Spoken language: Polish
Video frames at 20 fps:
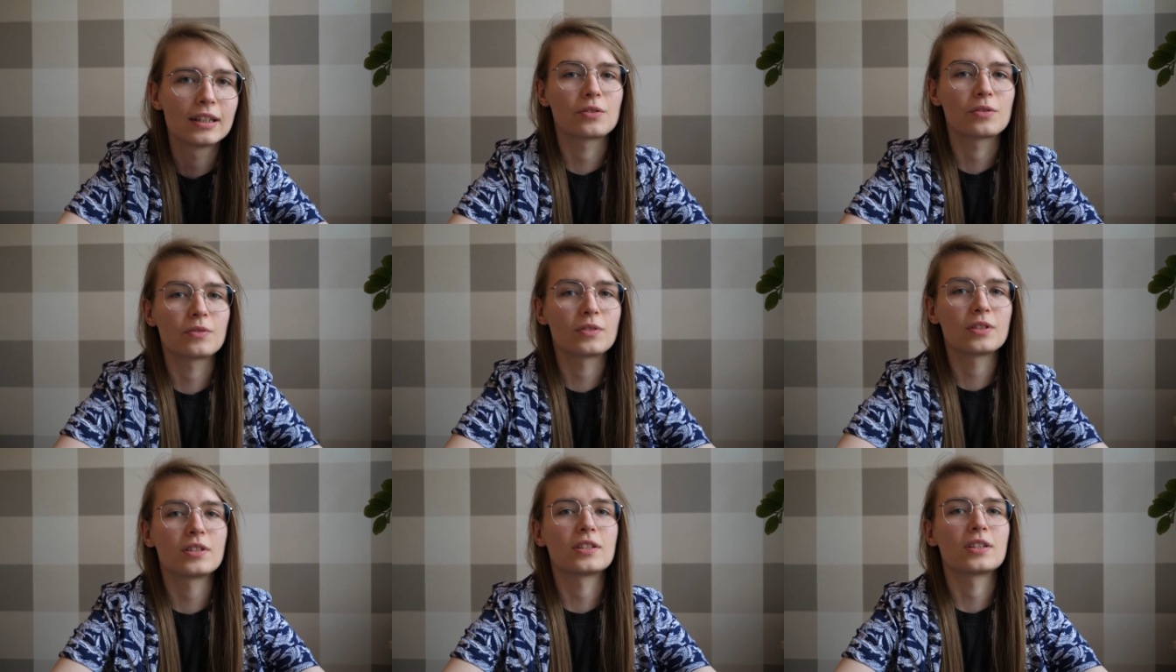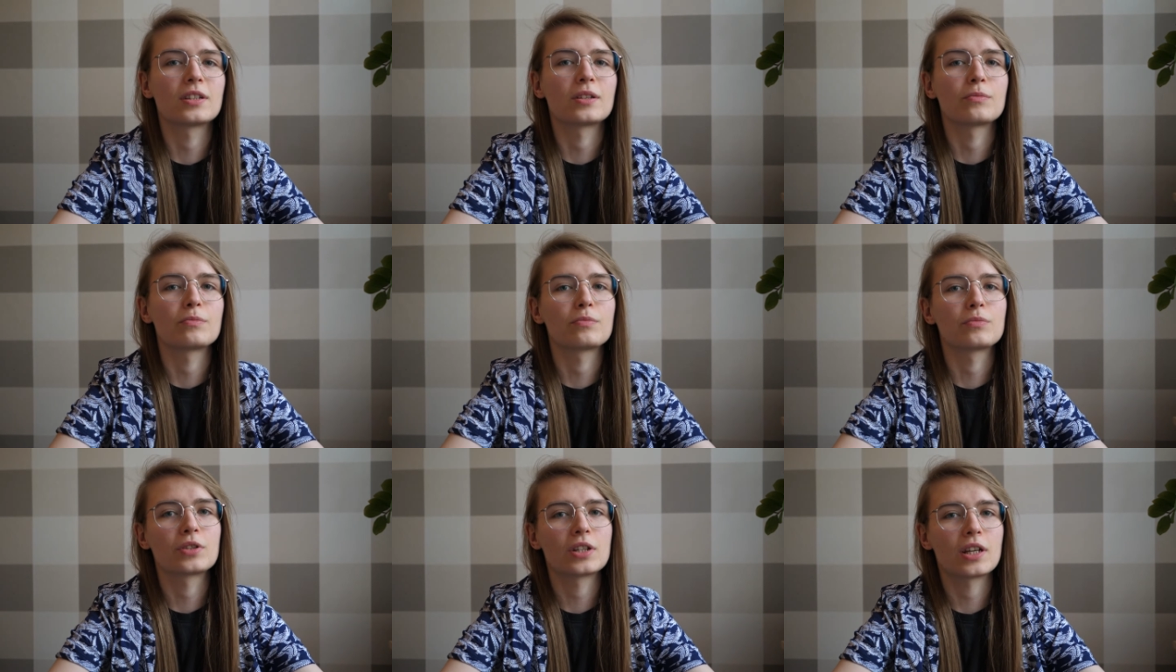
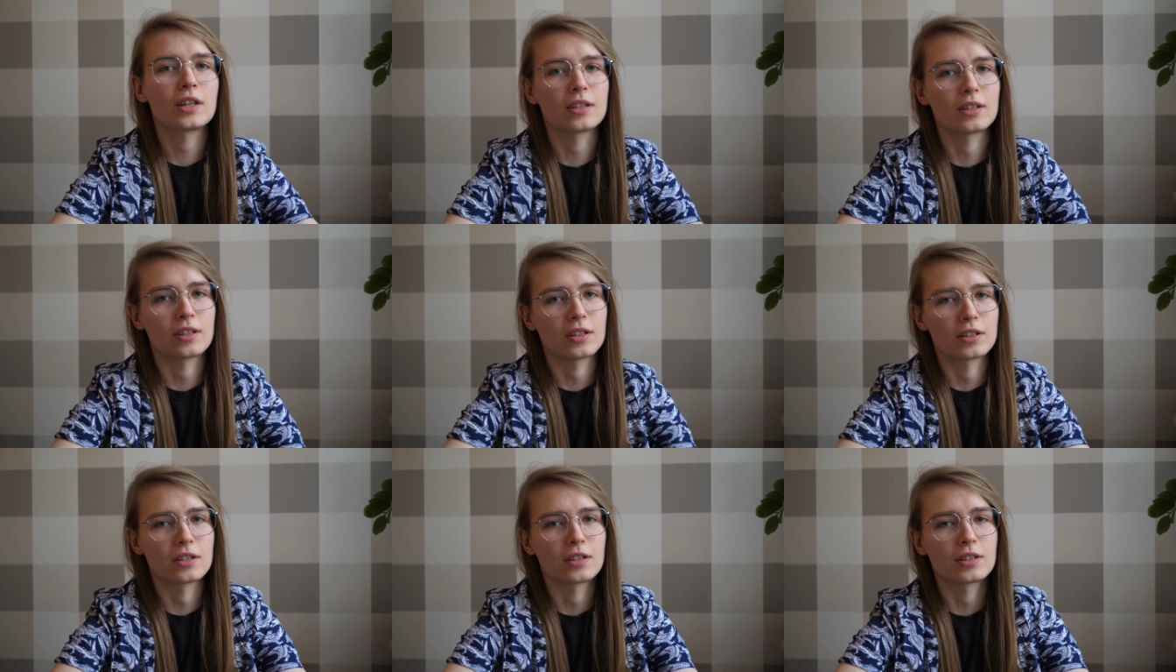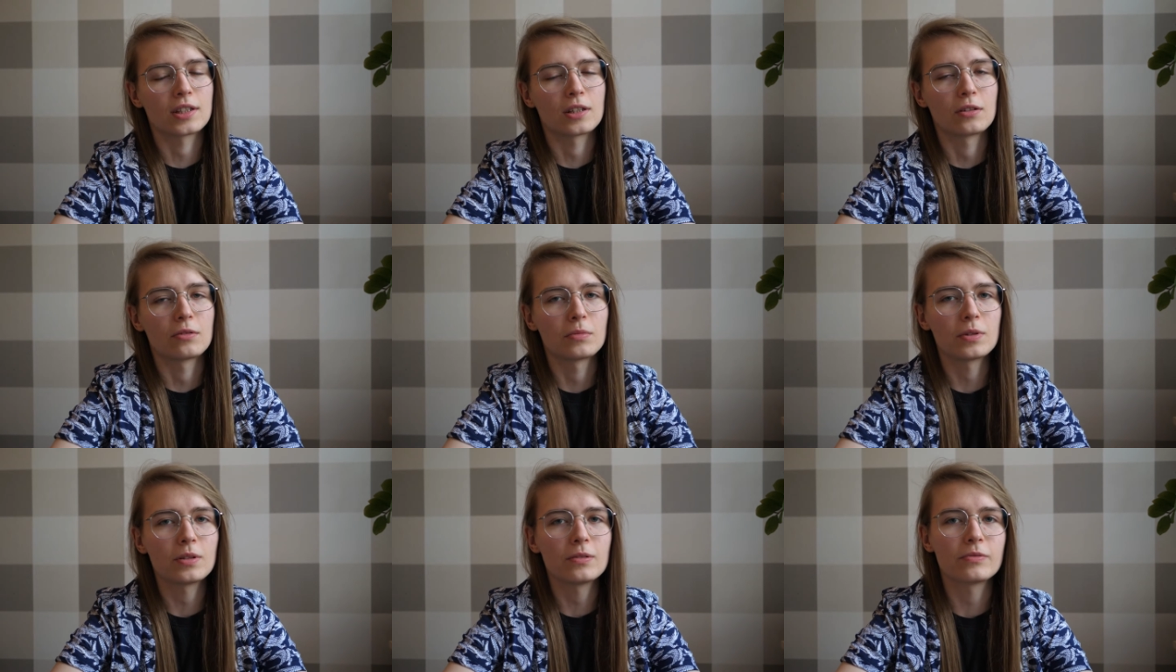Oczywiście przed jeszcze
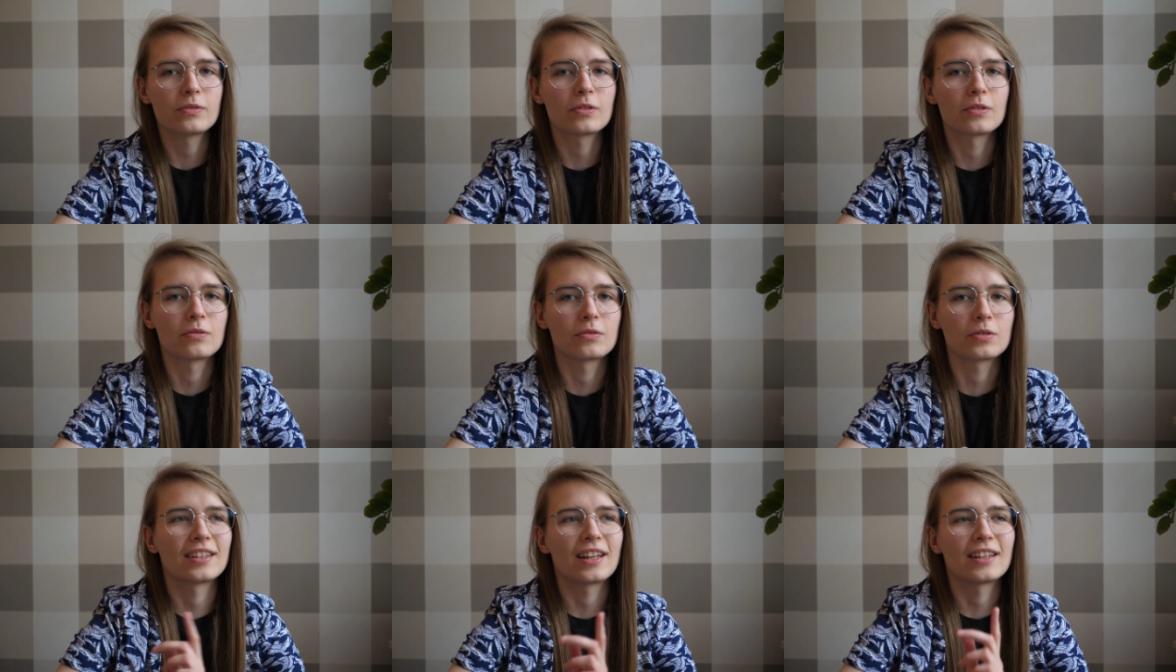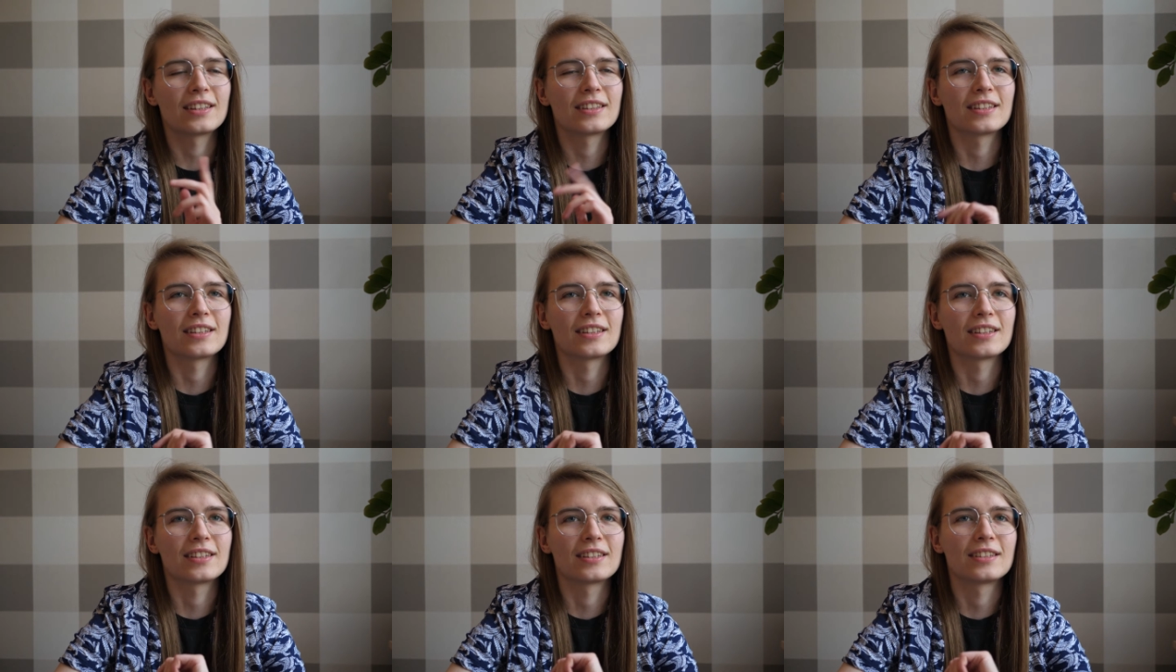samą majówką
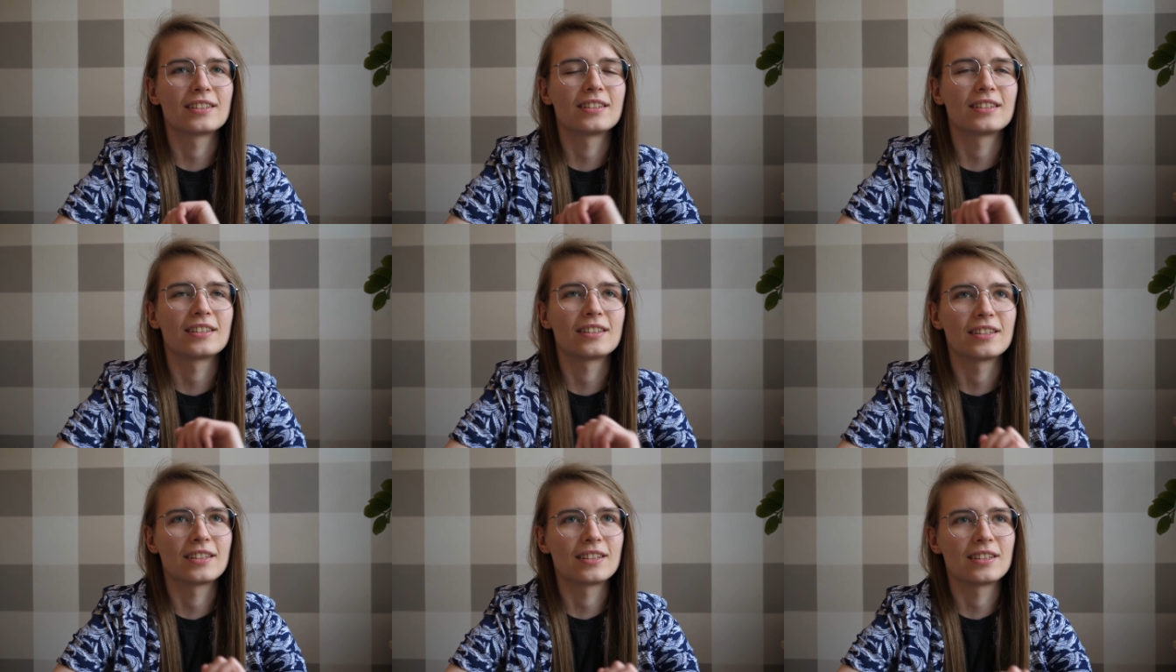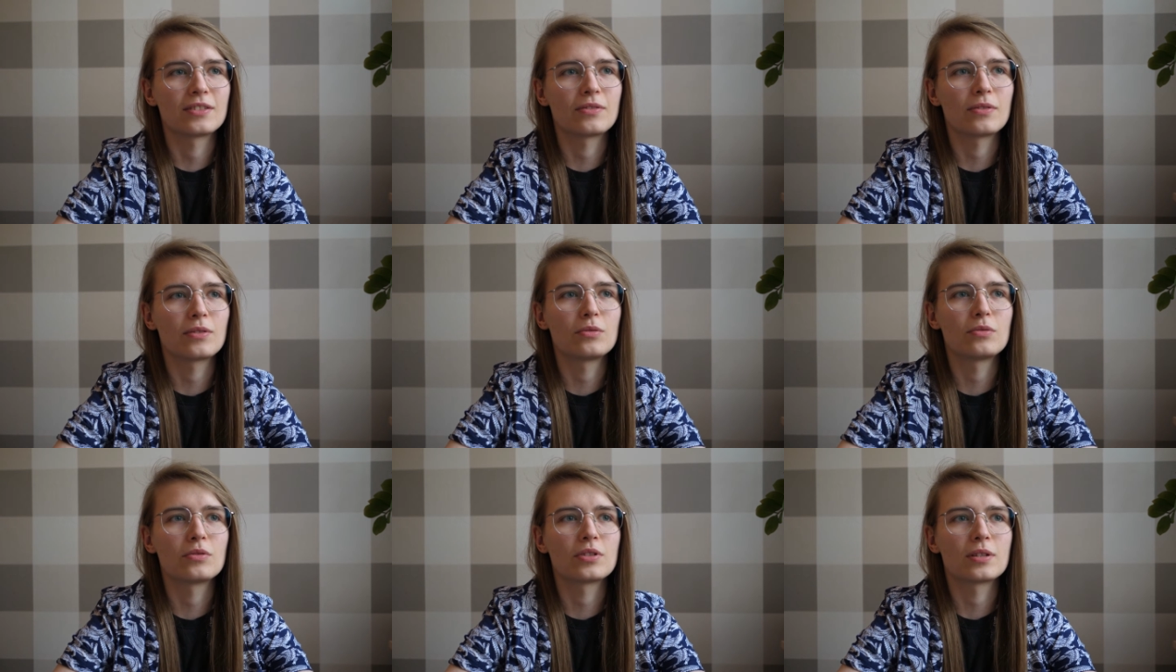tata e,
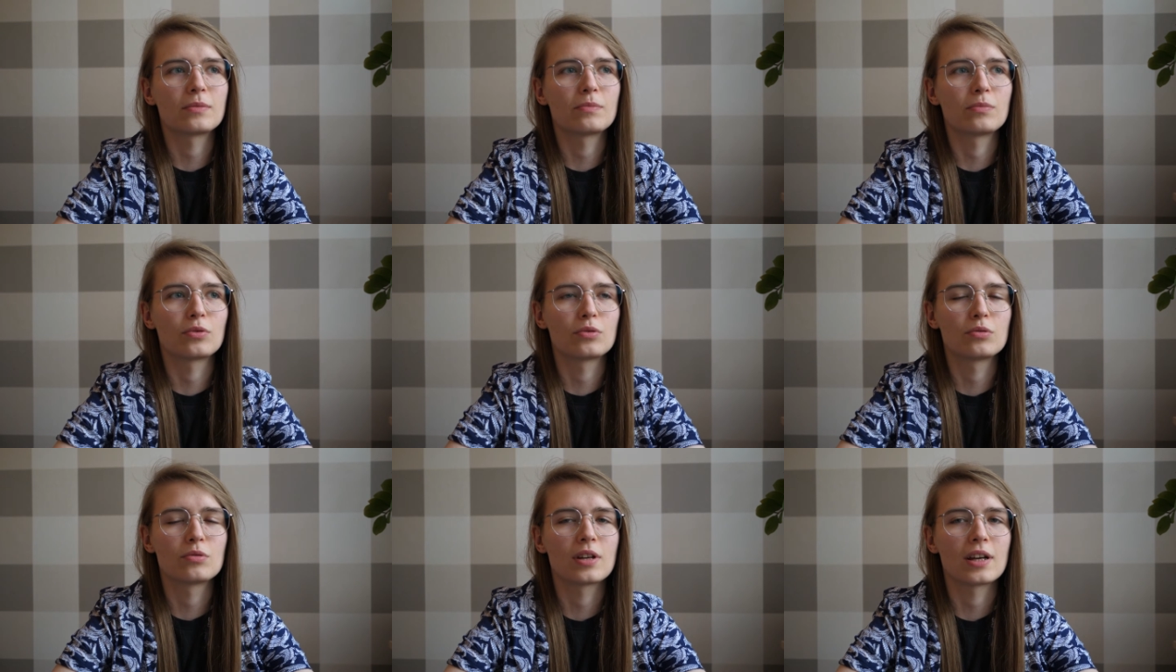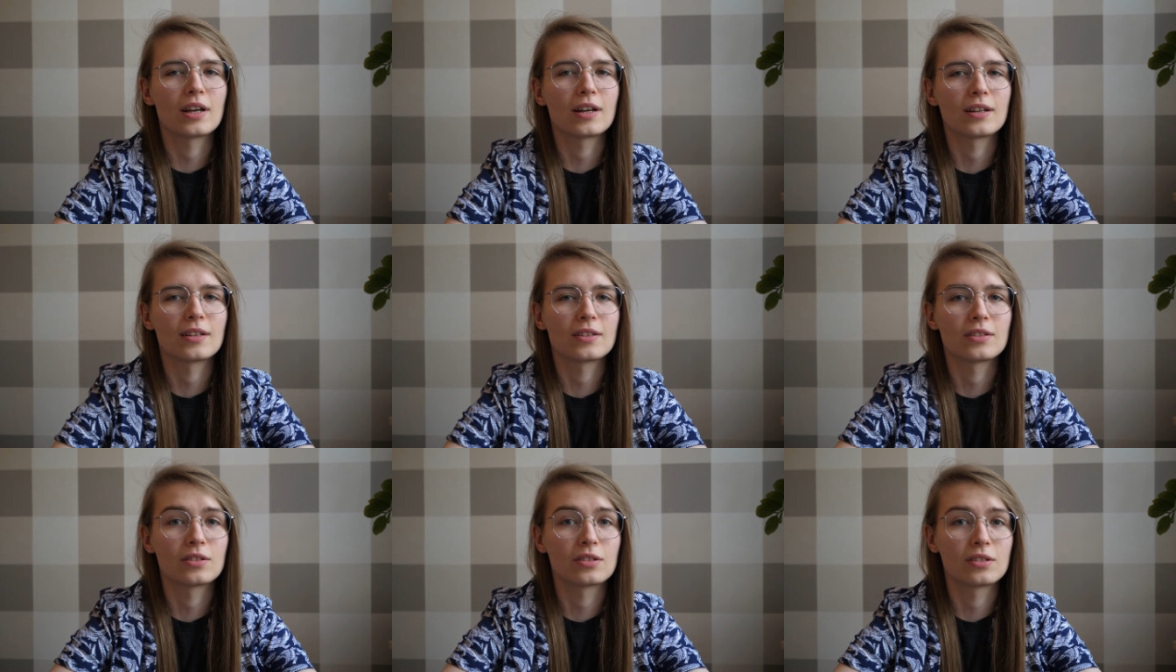stwierdził, że
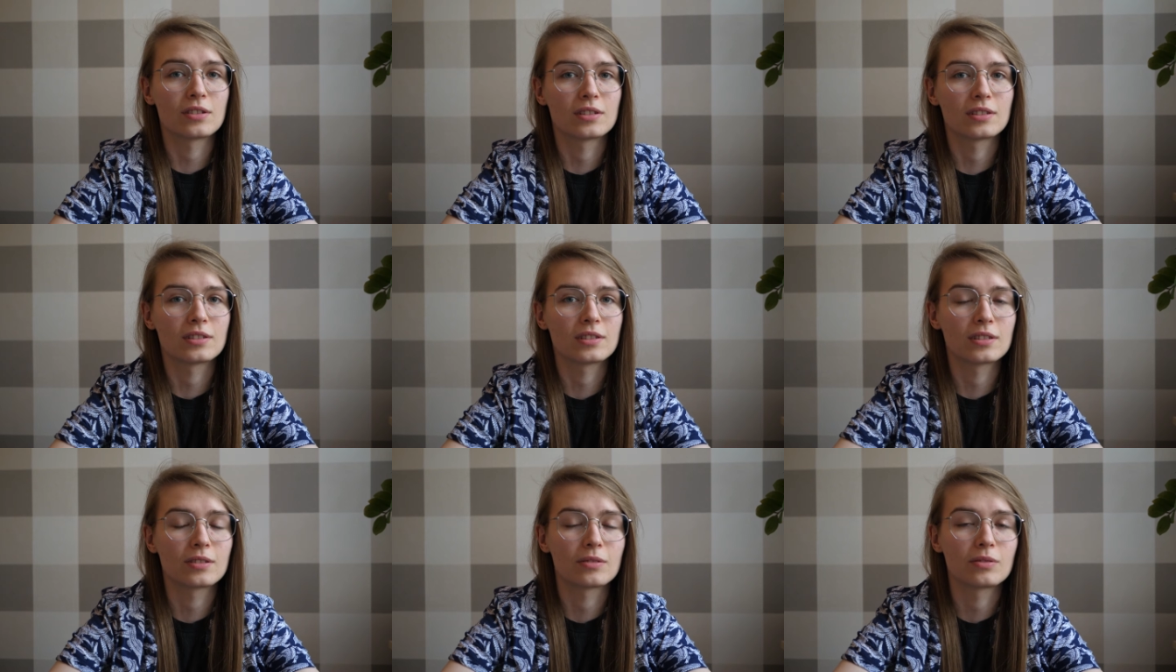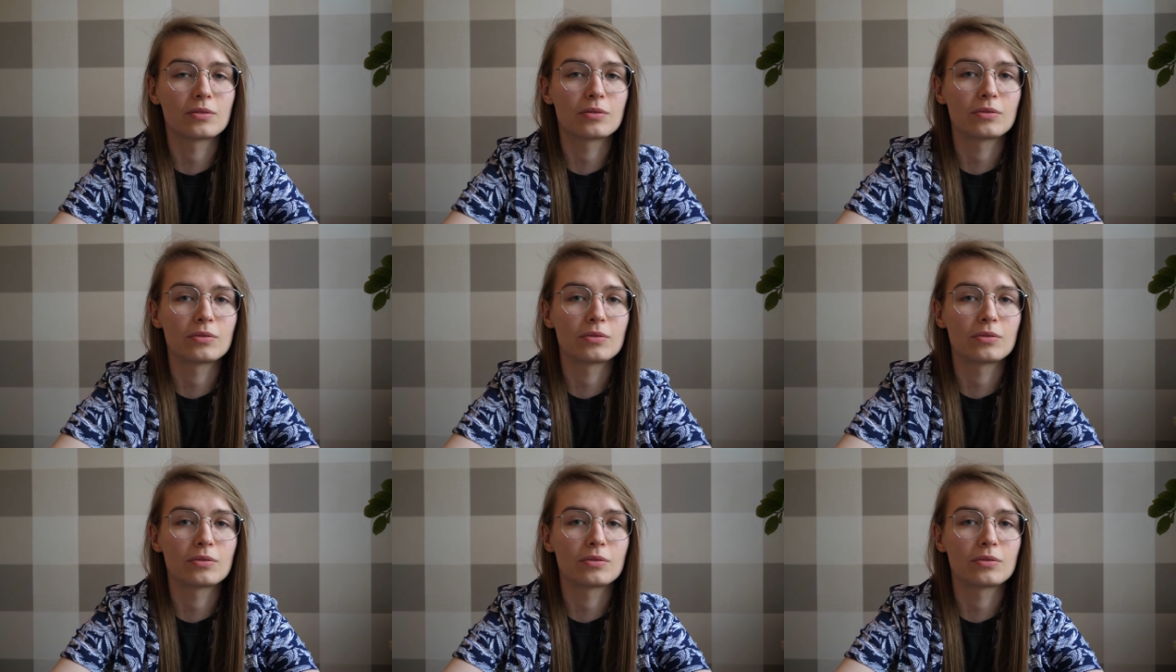poszuka, co jest